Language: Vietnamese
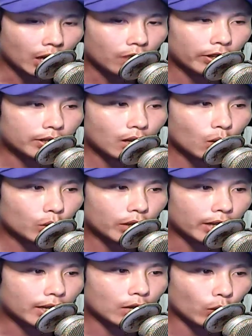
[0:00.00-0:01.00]
về sau
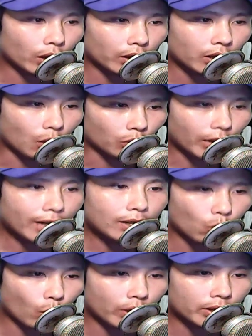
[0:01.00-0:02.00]
xảy ra chuyện khổng tác
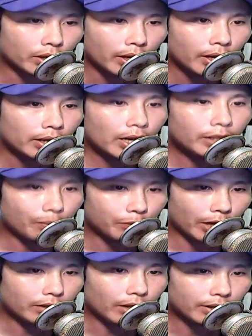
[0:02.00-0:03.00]
đạo quân nên chậm
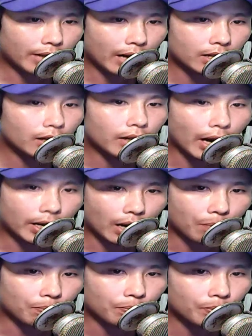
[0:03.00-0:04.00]
trễ thời gian hơn 2
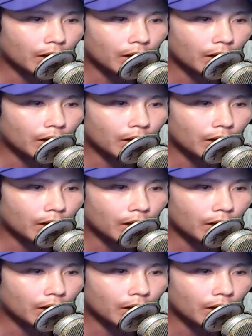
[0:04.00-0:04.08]
năm